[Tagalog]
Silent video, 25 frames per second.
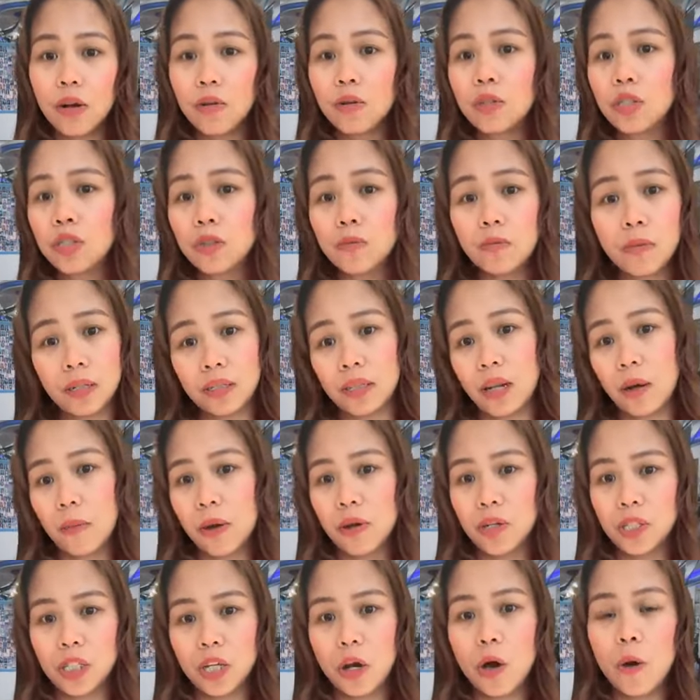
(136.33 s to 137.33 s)
na gustong
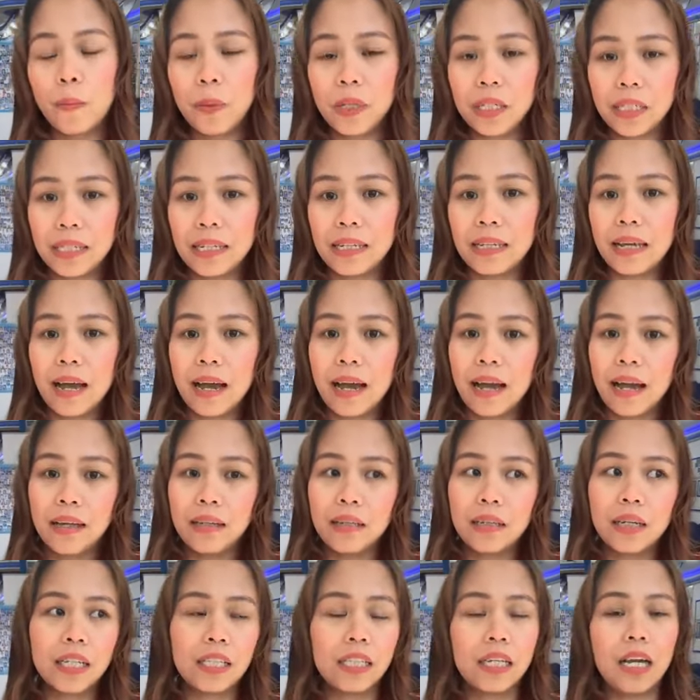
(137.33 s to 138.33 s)
magtrabaho sa
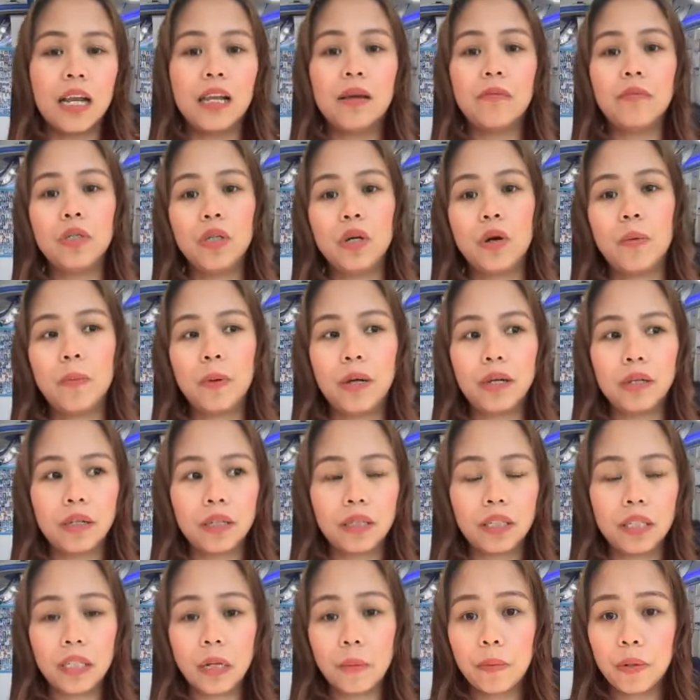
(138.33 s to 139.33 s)
opisinaan. Kasi alam nyo, pag
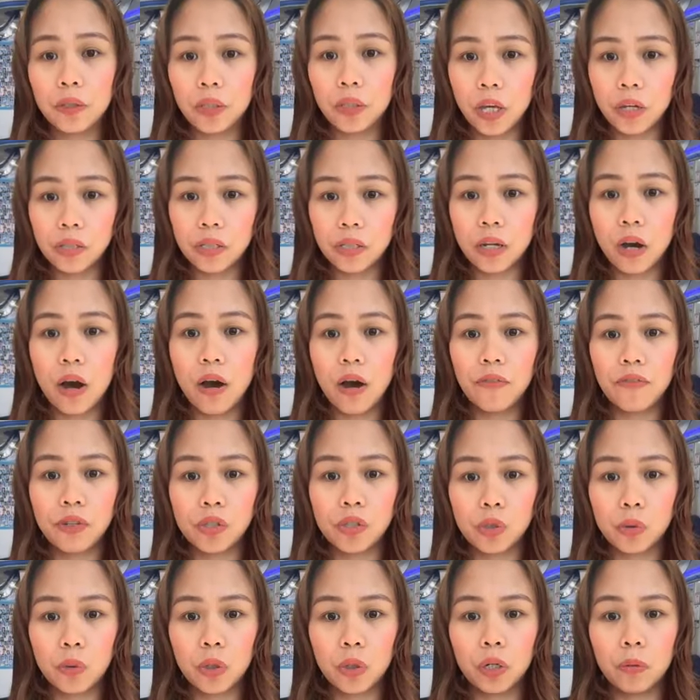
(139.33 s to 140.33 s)
nagtatrabaho tayo sa
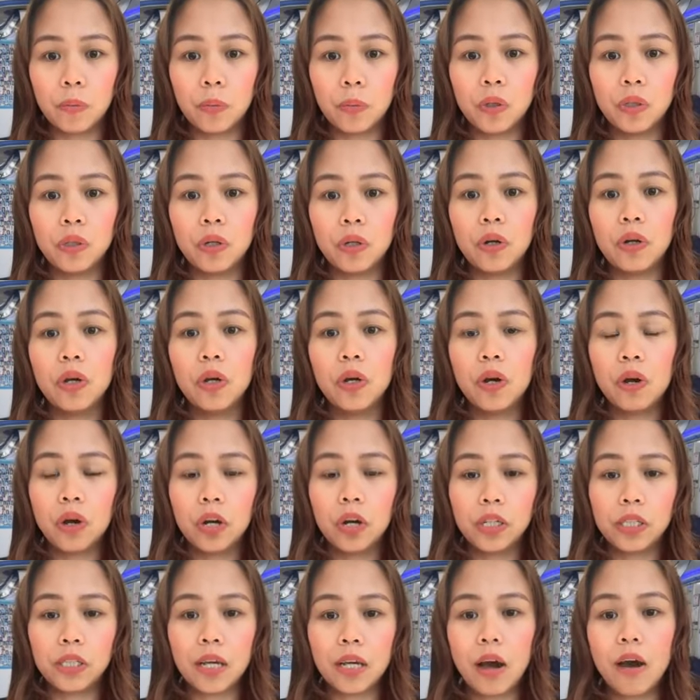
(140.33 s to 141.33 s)
office work po, no?
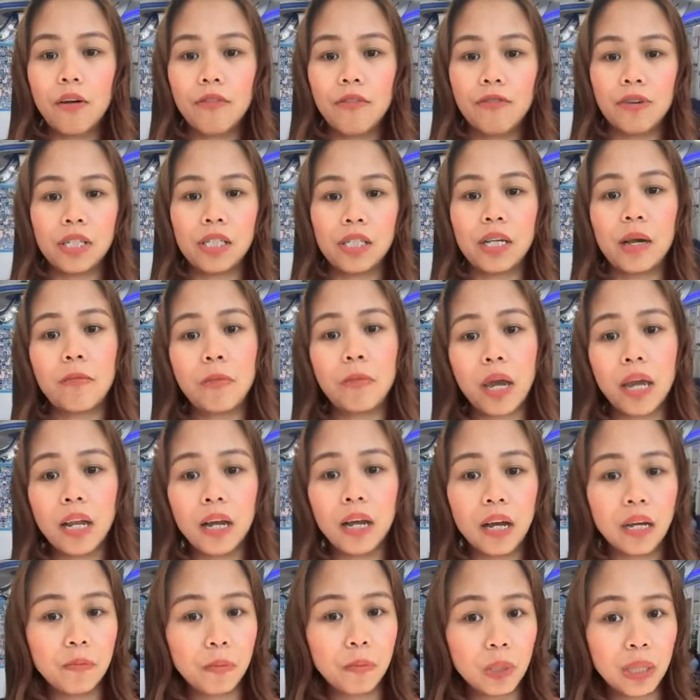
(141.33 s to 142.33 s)
Or sa office, ang
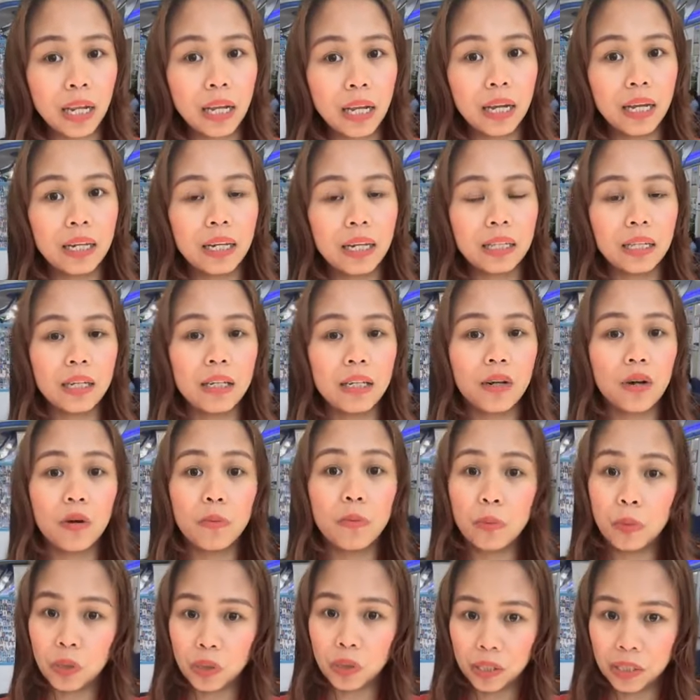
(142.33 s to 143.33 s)
kailangan po talaga natin ng
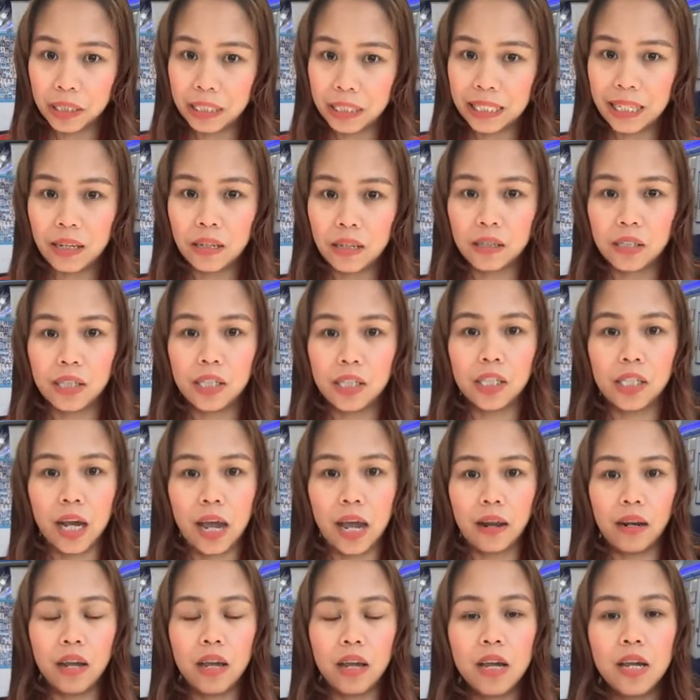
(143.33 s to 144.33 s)
computer skills
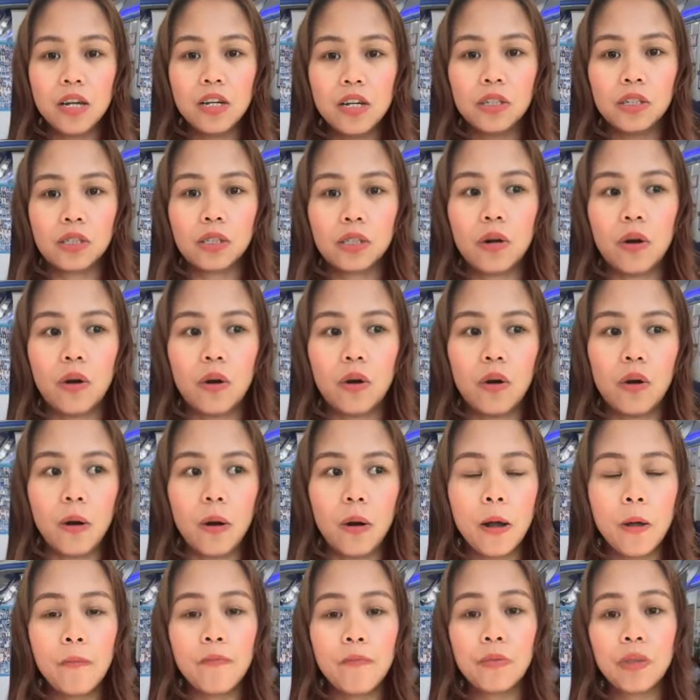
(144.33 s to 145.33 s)
dyan.
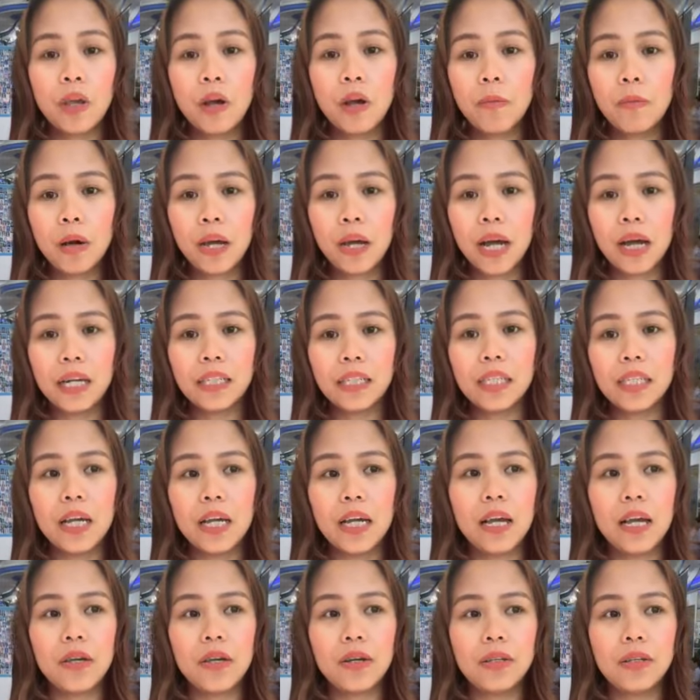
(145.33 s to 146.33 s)
So, kumbaga
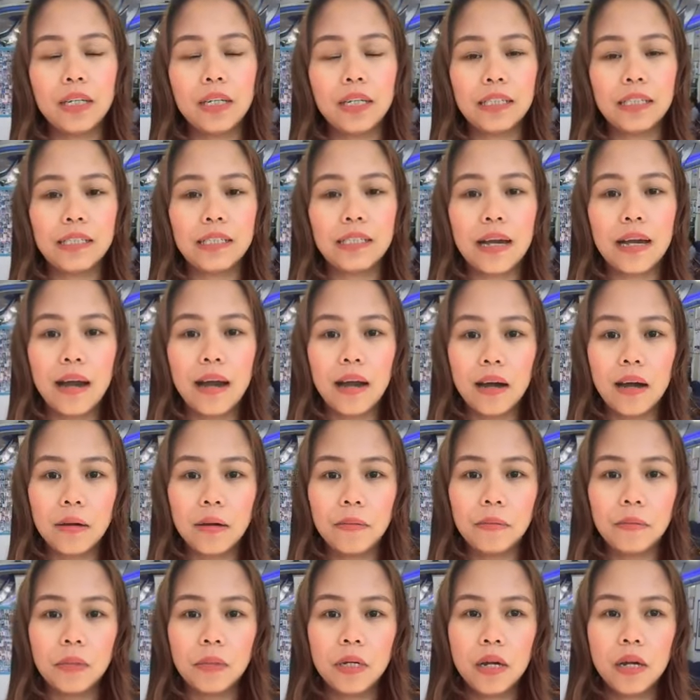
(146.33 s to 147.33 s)
kasi ngayon is,
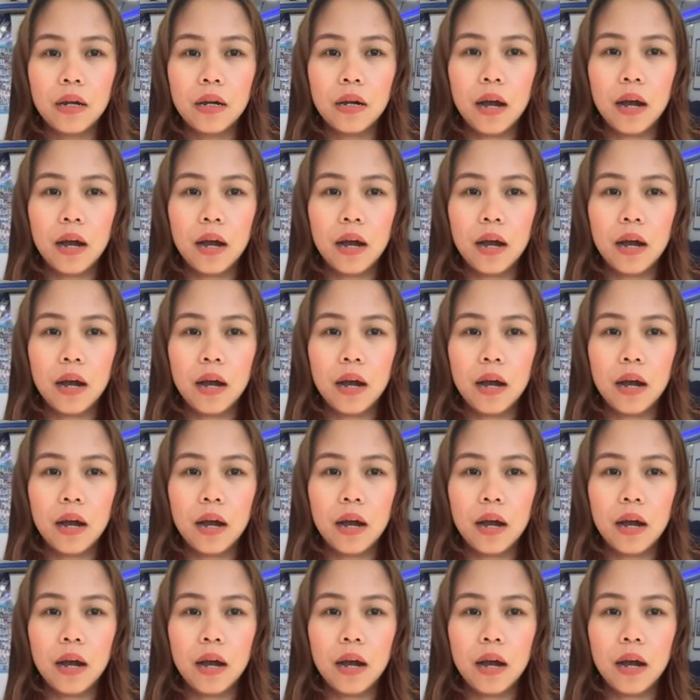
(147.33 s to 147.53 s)
um,